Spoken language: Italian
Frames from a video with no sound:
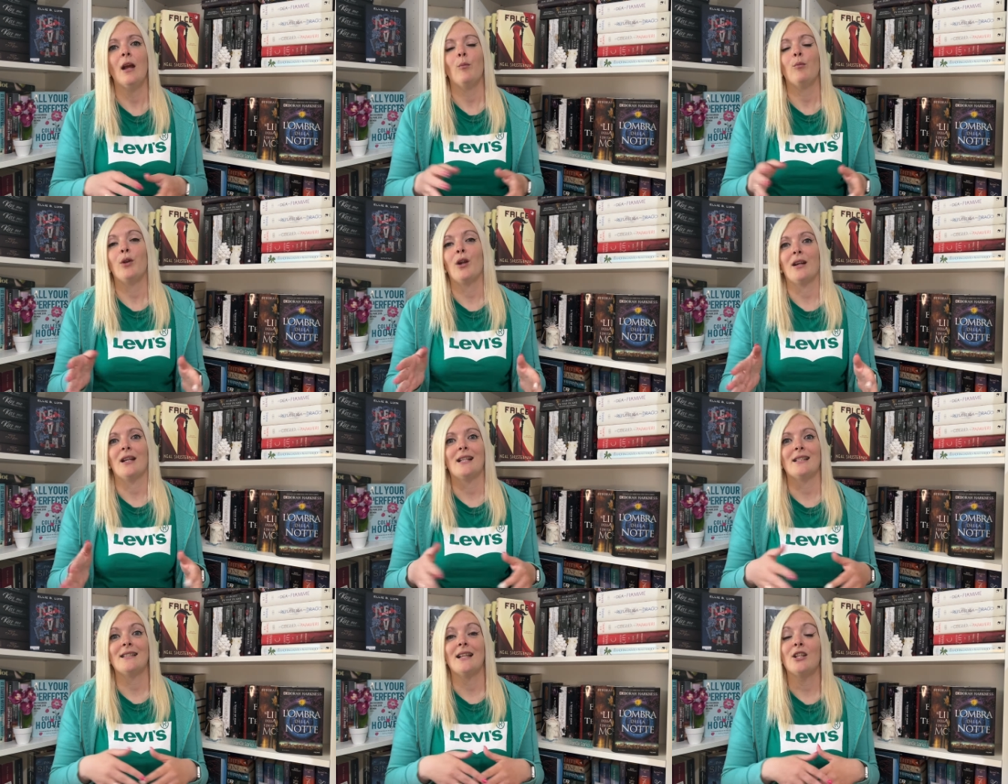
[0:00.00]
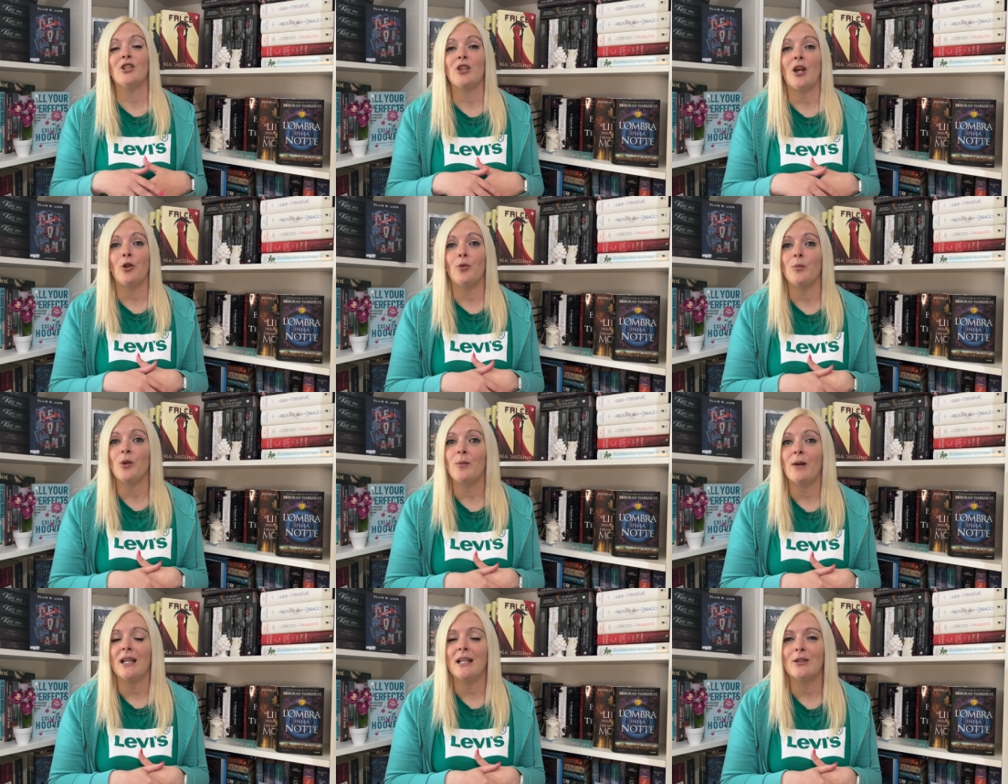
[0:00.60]
però grazie al cielo
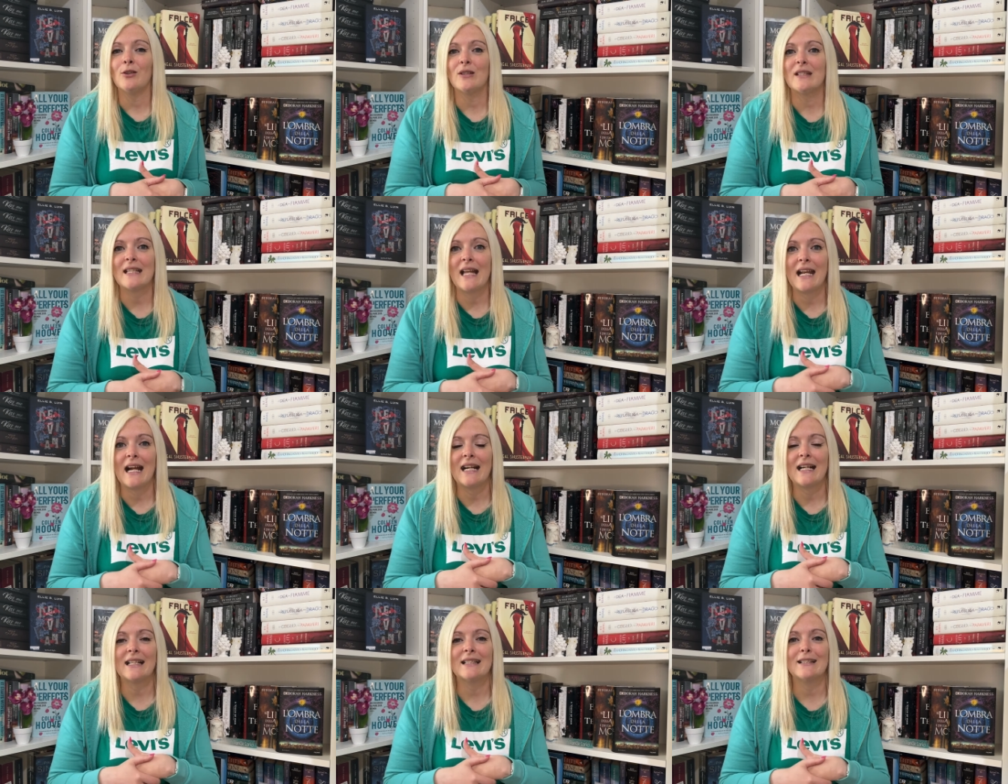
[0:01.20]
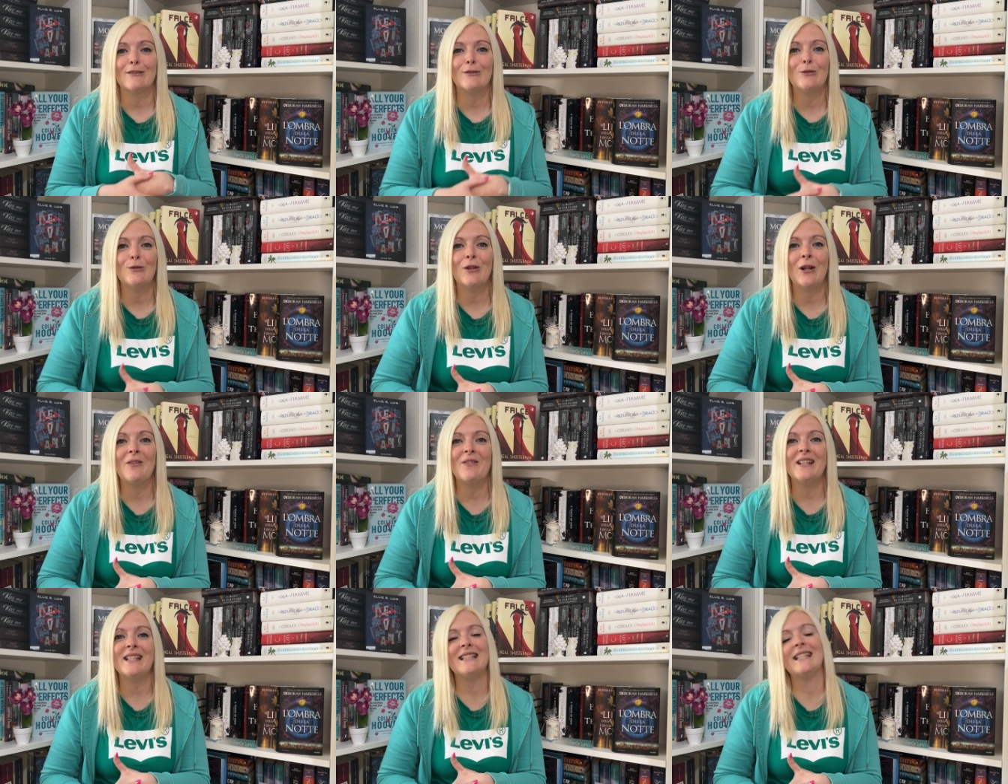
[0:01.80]
mio marito starà a casa tutto
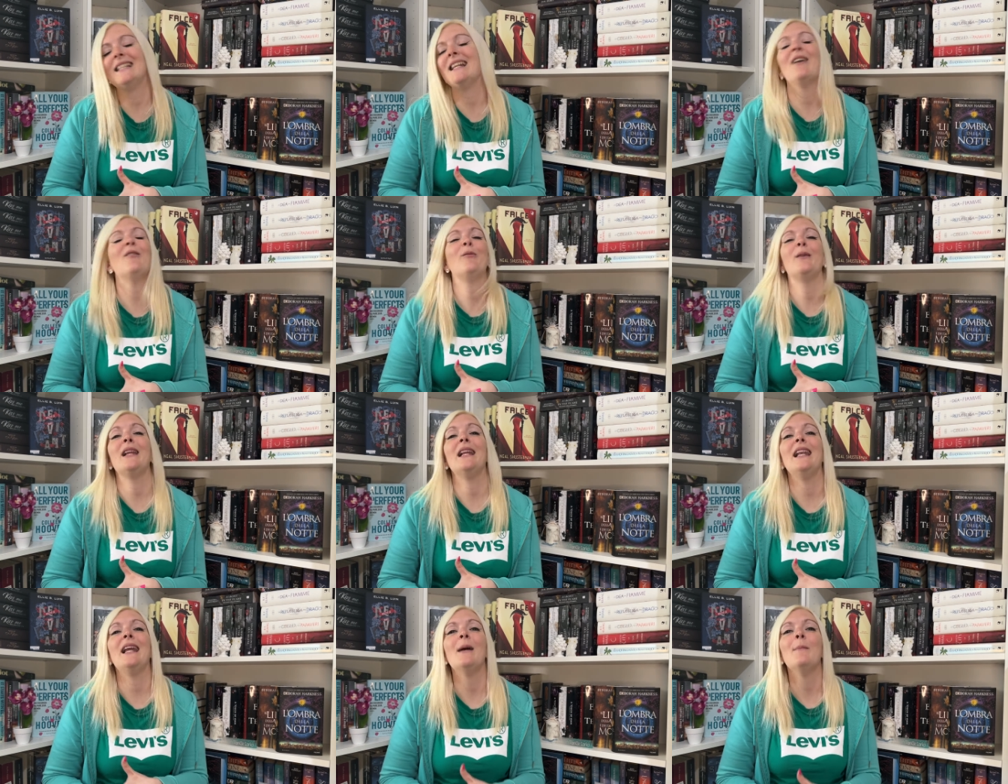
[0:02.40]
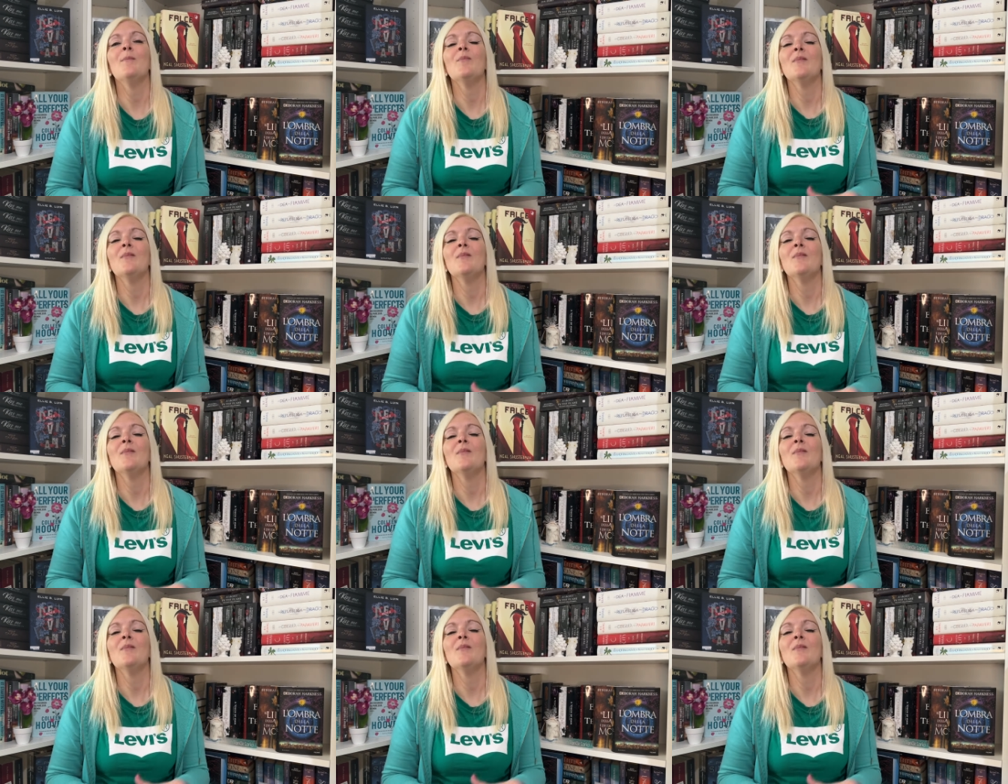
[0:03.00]
il mese di aprile